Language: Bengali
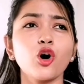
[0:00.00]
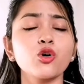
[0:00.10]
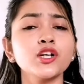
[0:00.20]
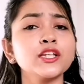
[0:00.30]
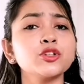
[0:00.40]

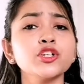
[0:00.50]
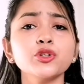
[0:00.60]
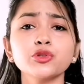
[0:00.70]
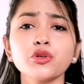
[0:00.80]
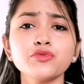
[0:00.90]
তখন এত
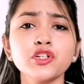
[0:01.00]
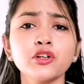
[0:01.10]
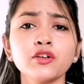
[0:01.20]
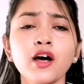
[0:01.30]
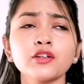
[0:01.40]
ইউটিউব
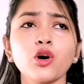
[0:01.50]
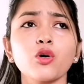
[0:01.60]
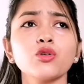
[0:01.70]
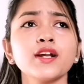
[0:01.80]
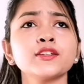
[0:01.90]
ছিল না
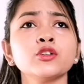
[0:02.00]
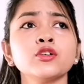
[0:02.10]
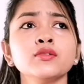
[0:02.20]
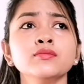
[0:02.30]
তখন এত